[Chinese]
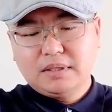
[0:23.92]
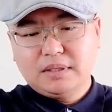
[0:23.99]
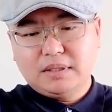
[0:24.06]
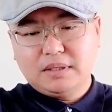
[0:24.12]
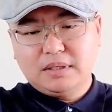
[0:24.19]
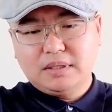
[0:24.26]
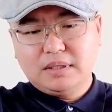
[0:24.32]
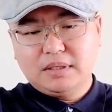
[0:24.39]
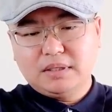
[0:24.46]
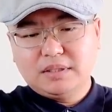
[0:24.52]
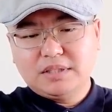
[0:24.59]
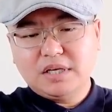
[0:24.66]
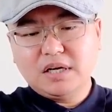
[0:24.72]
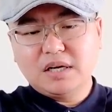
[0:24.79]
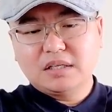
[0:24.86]
呃，
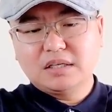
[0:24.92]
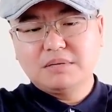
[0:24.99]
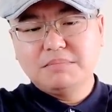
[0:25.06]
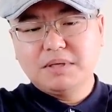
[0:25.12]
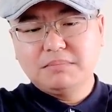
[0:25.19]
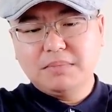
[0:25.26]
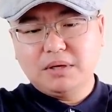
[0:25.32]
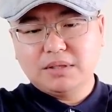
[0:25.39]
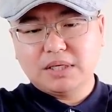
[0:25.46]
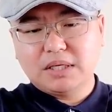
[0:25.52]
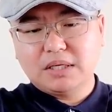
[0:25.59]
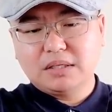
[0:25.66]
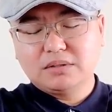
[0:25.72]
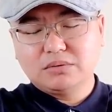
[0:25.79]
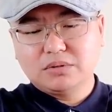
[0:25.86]
香港这个《明报》大
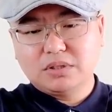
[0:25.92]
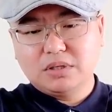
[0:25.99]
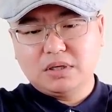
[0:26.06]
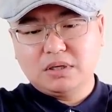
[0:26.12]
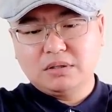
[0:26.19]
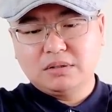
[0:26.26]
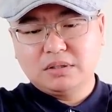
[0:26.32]
家都知道啊，